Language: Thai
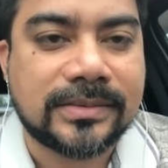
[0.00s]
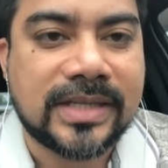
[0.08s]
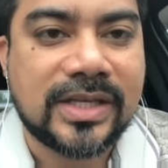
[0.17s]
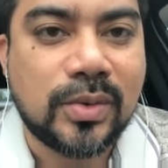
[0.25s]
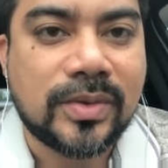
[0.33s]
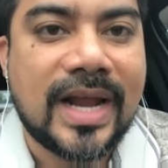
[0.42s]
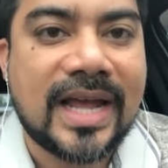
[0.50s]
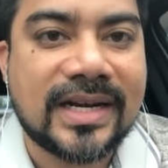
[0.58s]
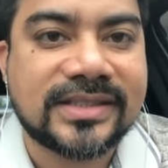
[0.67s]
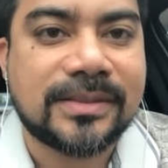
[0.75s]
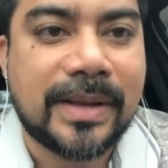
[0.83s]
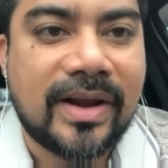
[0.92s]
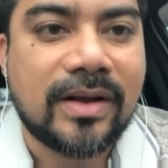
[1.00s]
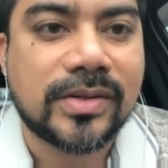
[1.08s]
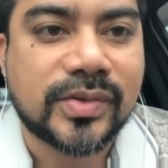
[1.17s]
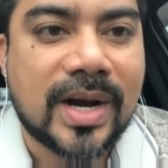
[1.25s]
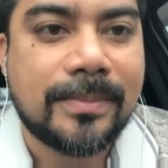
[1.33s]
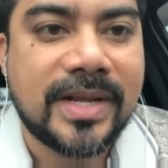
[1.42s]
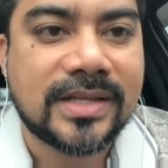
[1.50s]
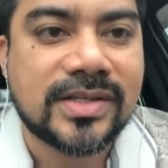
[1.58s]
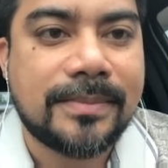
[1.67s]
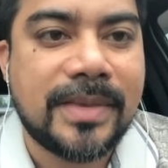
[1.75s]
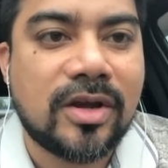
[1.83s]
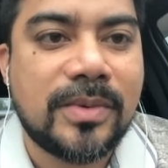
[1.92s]
ในยุคแรกในสมัยแรกของทรัมป์เนี่ยท
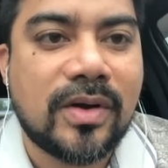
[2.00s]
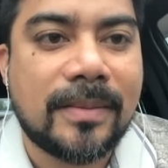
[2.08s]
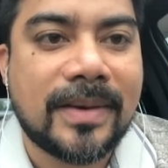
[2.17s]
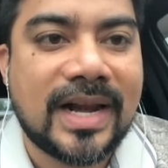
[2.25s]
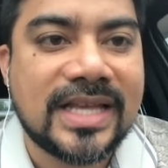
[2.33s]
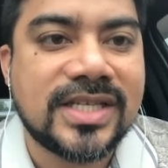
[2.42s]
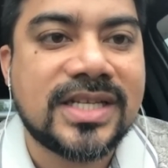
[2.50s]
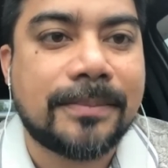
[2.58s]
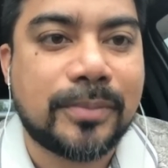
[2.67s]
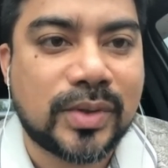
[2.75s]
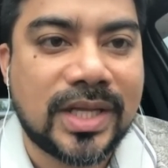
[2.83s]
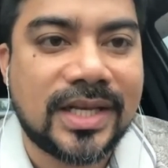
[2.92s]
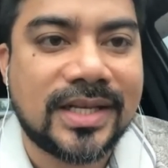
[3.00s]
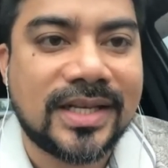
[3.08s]
รัมป์เองก็มีความใกล้ชิดกับปูติน